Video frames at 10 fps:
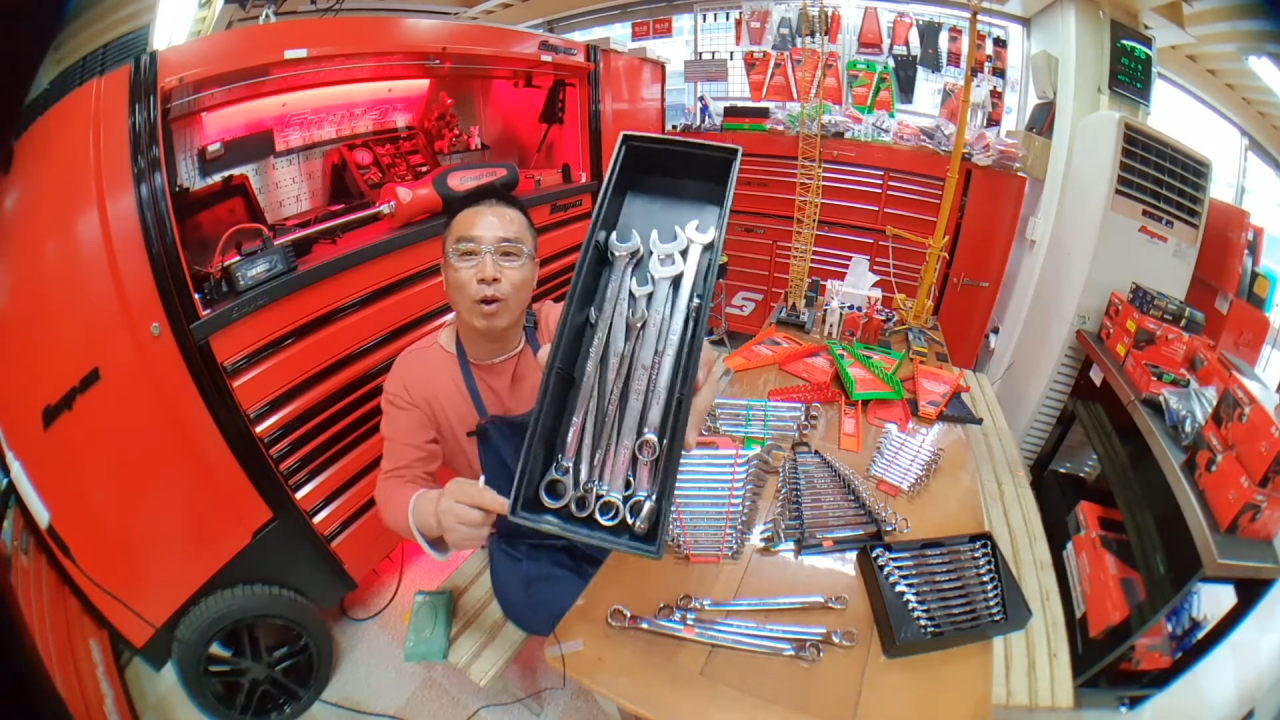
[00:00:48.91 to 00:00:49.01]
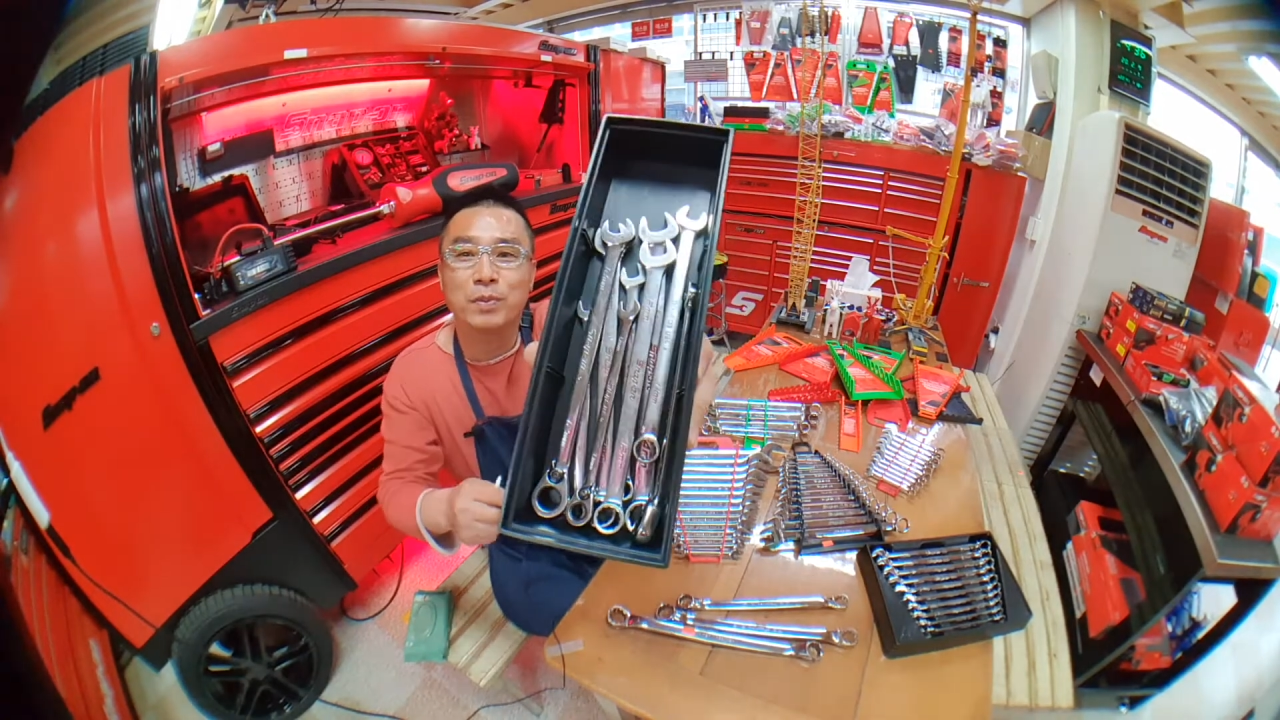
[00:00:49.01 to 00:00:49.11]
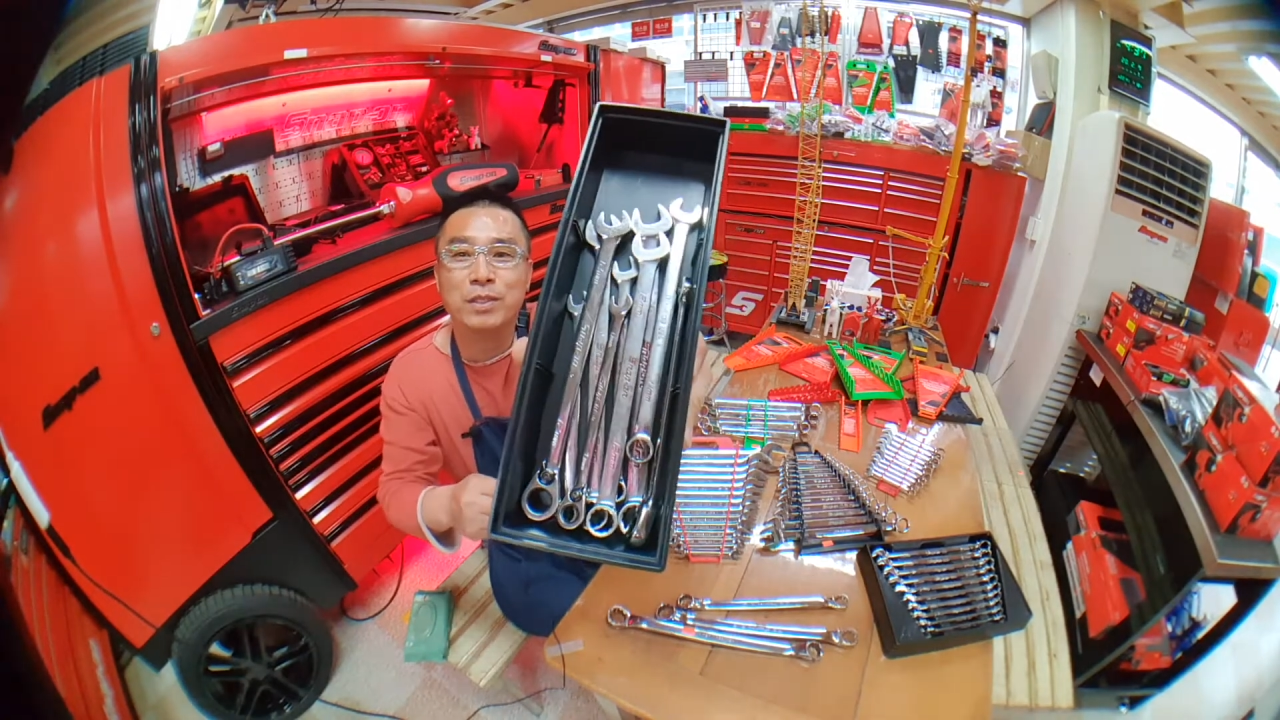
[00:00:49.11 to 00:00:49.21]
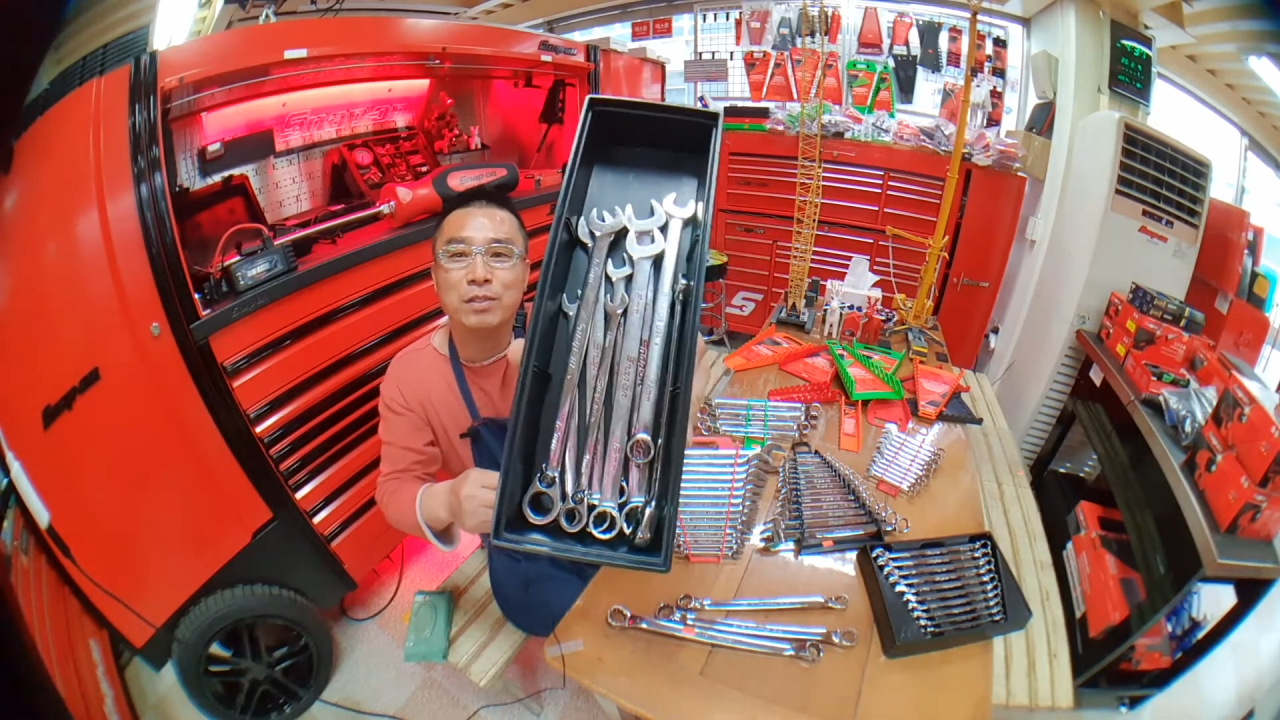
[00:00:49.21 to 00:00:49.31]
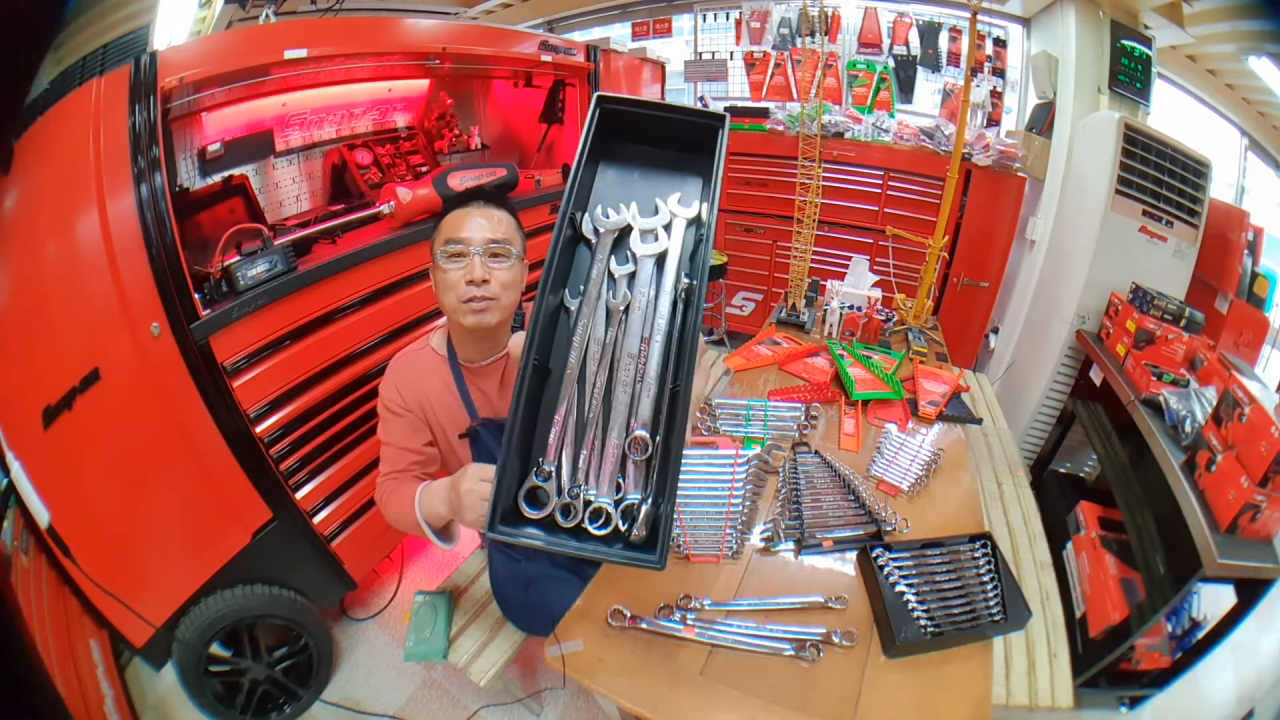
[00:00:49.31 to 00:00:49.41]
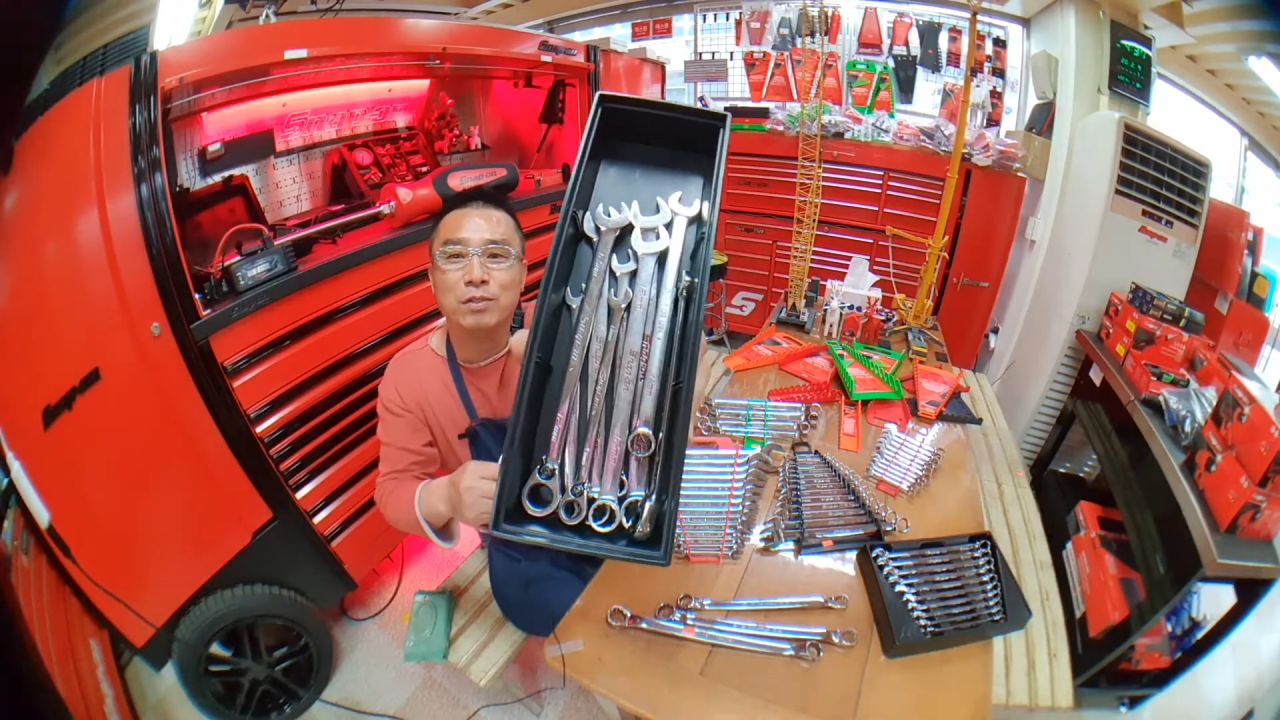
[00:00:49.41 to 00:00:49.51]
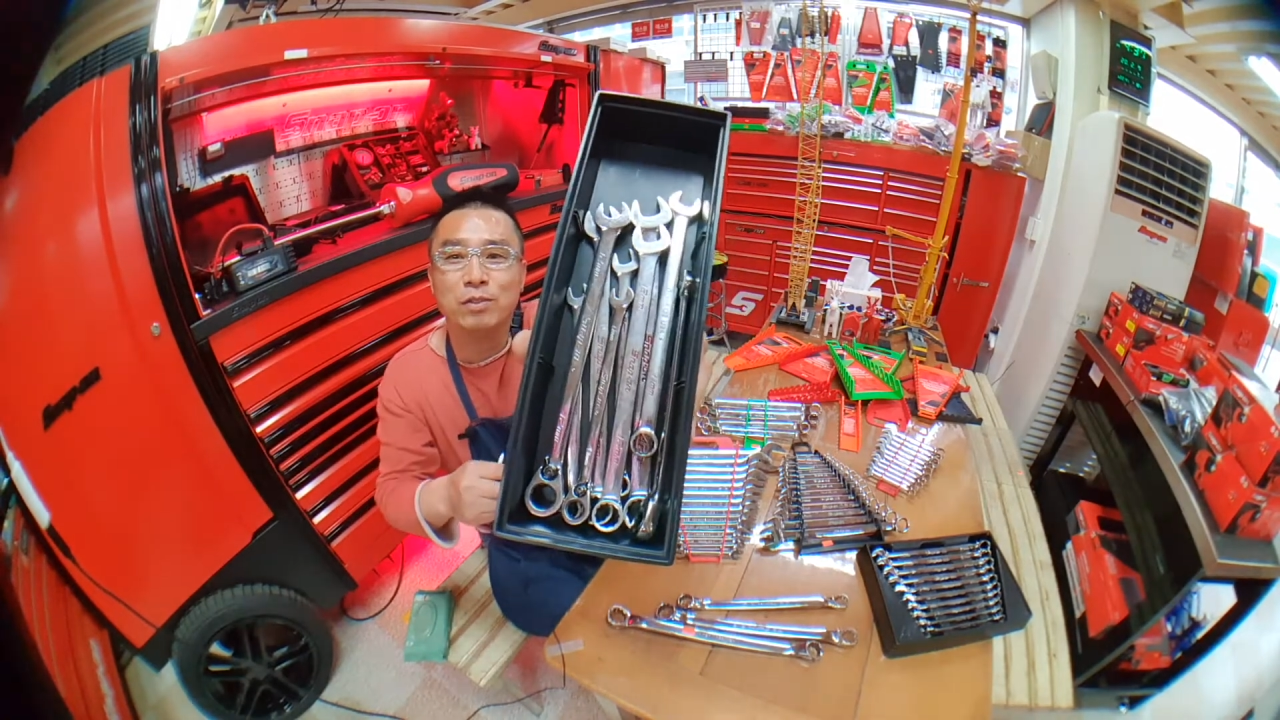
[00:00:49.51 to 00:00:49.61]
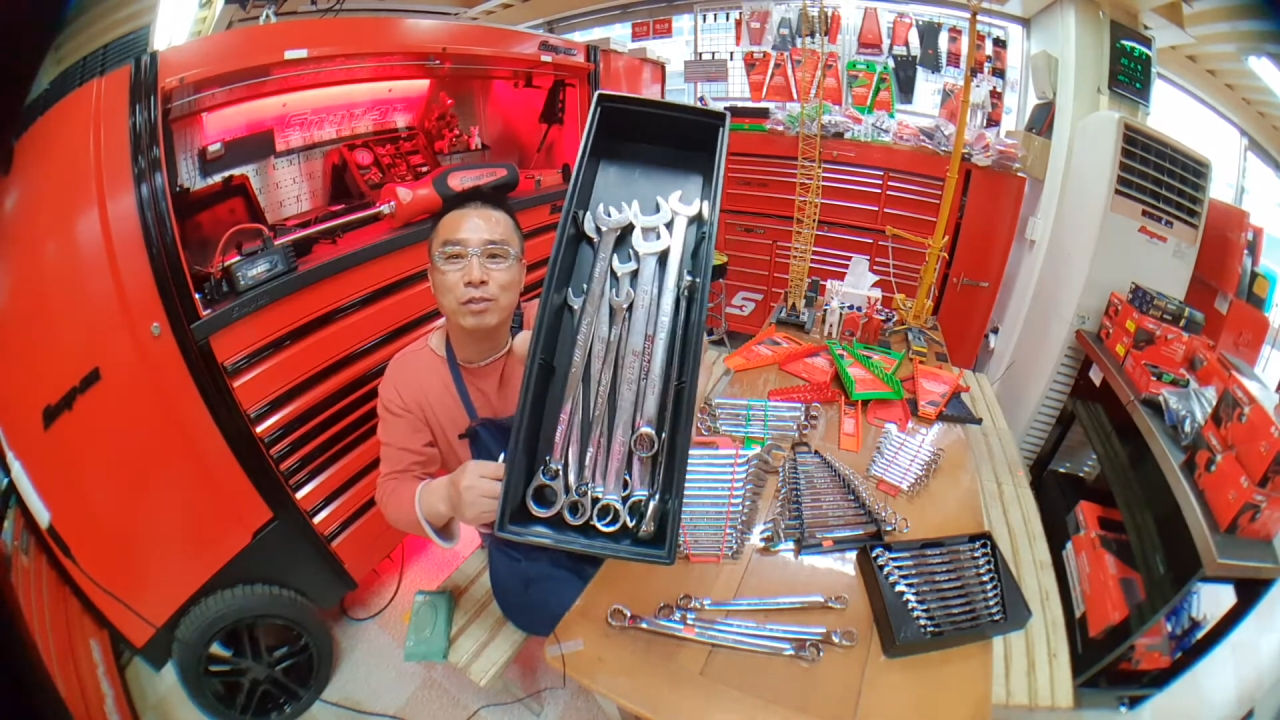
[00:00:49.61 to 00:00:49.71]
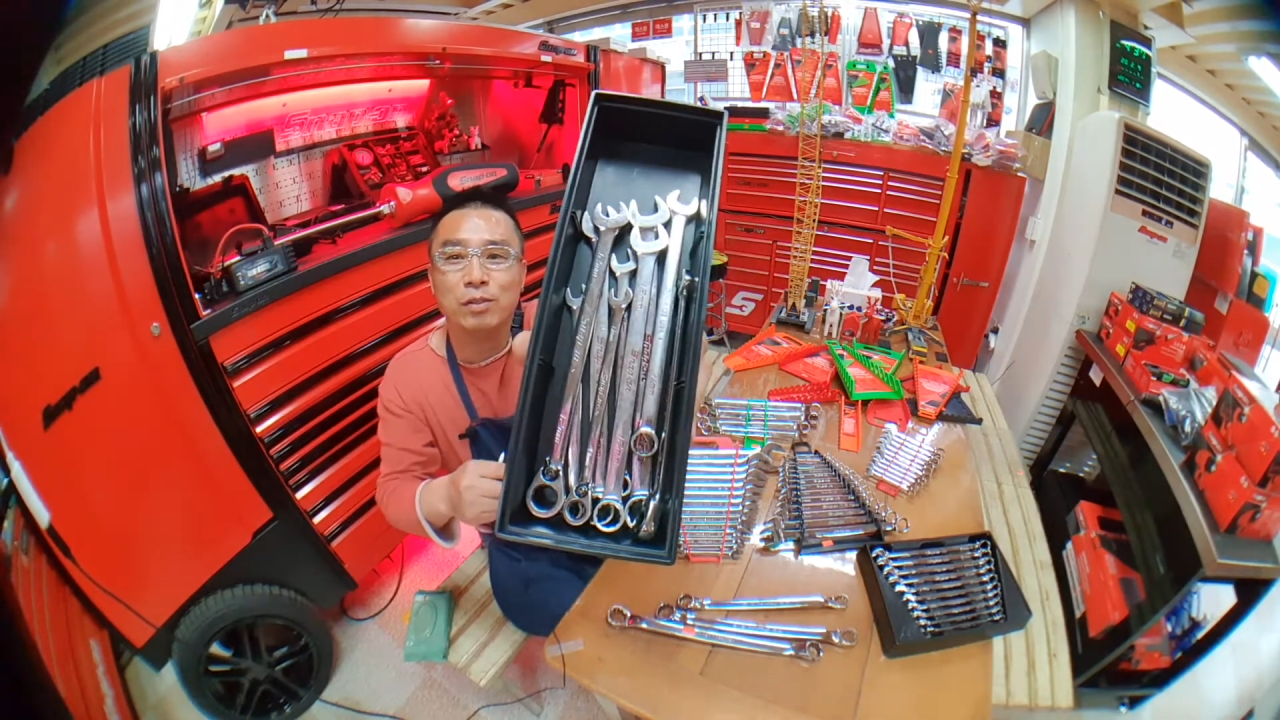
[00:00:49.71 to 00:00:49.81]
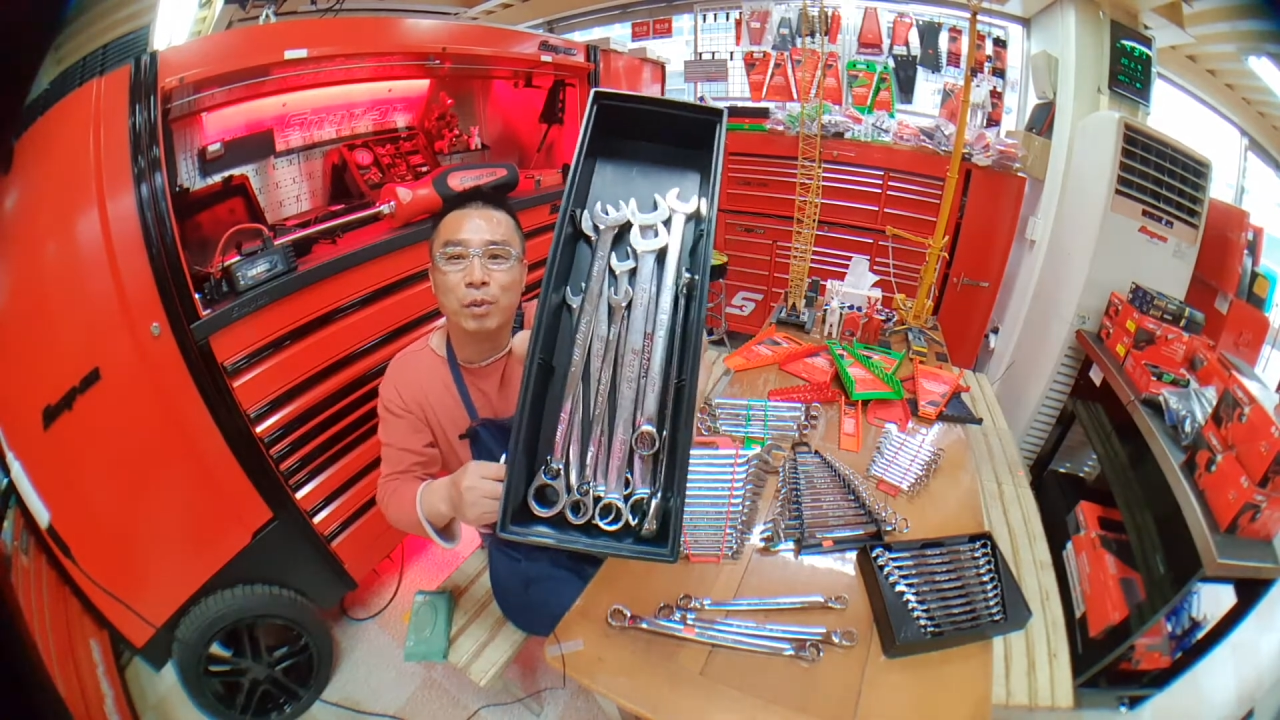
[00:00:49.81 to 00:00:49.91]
없어진 줄